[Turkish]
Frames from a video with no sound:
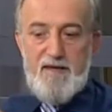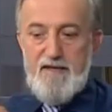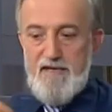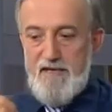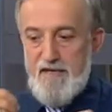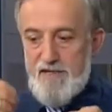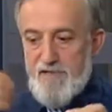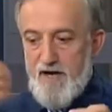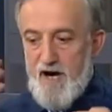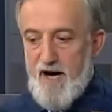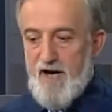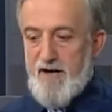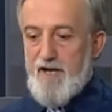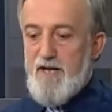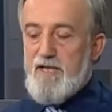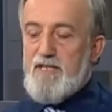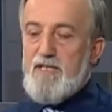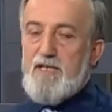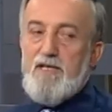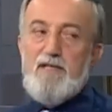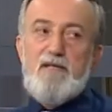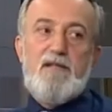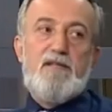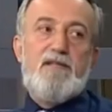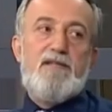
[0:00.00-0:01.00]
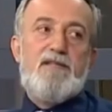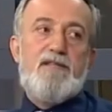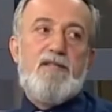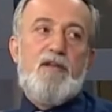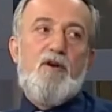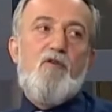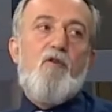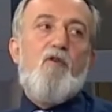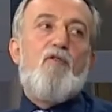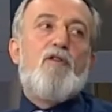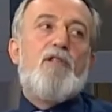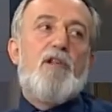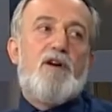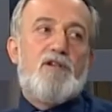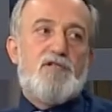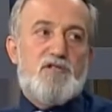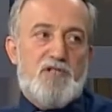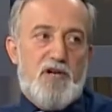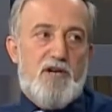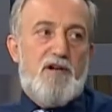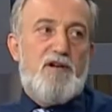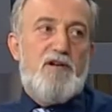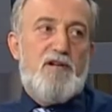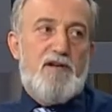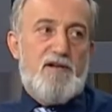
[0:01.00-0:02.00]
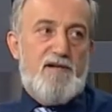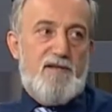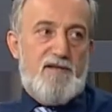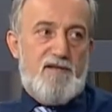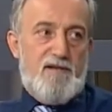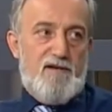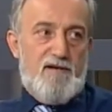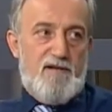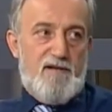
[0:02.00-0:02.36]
idaresinin ne olacağı